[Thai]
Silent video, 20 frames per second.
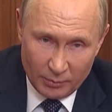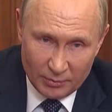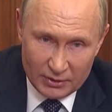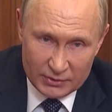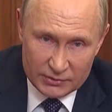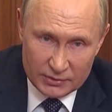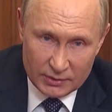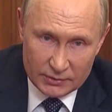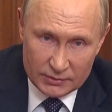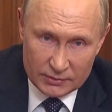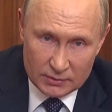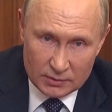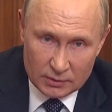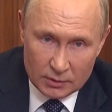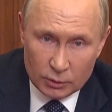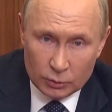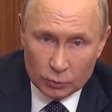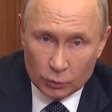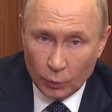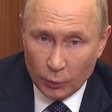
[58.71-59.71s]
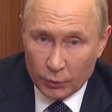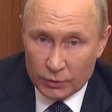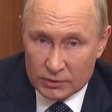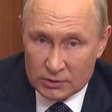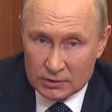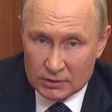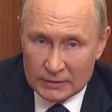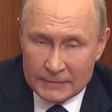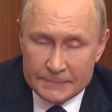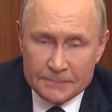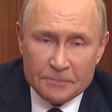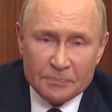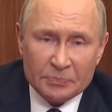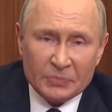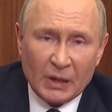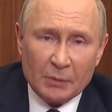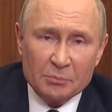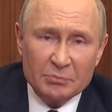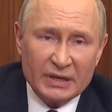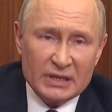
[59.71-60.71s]
ความมั่นคง และบูรณภาพดิ
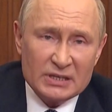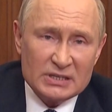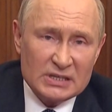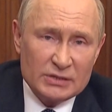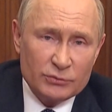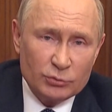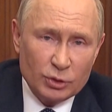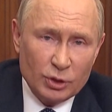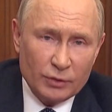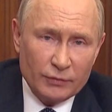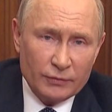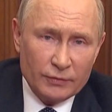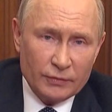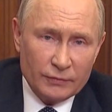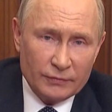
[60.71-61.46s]
นแดนของรัสเซีย